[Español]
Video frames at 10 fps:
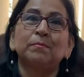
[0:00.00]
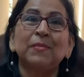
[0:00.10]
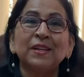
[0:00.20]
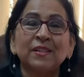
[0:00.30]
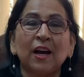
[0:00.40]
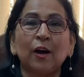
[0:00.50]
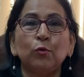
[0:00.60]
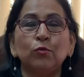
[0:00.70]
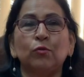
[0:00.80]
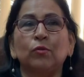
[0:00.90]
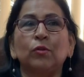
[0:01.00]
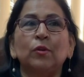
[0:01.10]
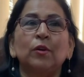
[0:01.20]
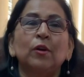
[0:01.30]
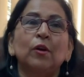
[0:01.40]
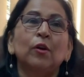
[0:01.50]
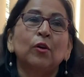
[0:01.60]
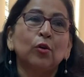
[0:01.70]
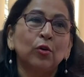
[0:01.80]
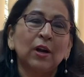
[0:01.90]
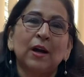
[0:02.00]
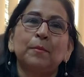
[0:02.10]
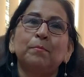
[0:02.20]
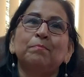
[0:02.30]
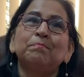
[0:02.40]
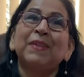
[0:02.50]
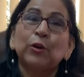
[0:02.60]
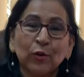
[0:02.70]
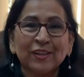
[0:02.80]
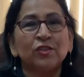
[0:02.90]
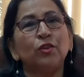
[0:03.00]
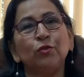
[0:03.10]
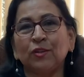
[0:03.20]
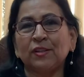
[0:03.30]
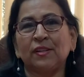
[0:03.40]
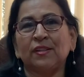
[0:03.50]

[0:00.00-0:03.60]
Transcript: más aún con la valoración de ese